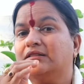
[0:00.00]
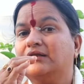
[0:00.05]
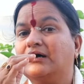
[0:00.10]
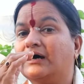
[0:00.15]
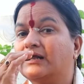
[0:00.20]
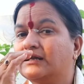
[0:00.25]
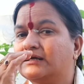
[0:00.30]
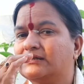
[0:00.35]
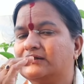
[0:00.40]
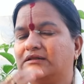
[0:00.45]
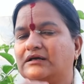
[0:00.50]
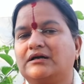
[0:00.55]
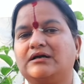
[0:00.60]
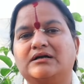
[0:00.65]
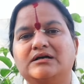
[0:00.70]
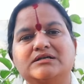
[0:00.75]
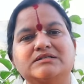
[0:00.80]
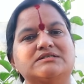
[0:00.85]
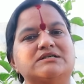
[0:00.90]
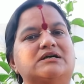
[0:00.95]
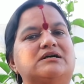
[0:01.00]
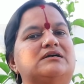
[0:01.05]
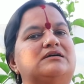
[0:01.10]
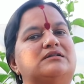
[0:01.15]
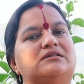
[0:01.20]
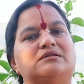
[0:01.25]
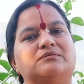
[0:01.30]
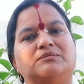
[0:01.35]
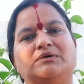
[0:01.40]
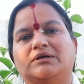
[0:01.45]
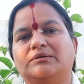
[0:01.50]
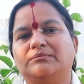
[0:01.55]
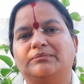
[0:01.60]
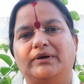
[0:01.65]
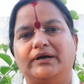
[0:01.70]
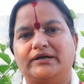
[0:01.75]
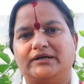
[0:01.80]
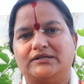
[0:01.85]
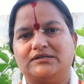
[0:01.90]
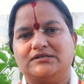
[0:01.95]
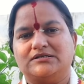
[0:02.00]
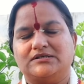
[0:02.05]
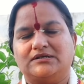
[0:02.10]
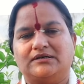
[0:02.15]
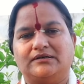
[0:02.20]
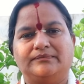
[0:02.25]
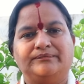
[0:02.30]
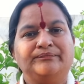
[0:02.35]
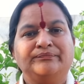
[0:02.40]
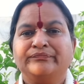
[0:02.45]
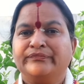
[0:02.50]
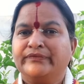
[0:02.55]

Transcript: దానికి తగ్గ జాగ్రత్త మనం పాటించాలి